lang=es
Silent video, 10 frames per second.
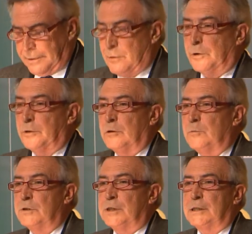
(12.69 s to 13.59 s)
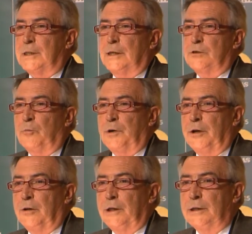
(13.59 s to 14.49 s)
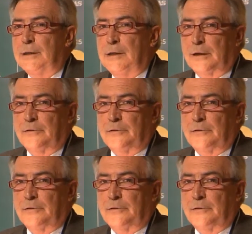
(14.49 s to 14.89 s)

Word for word: de acuerdo con muchas de las opiniones y de las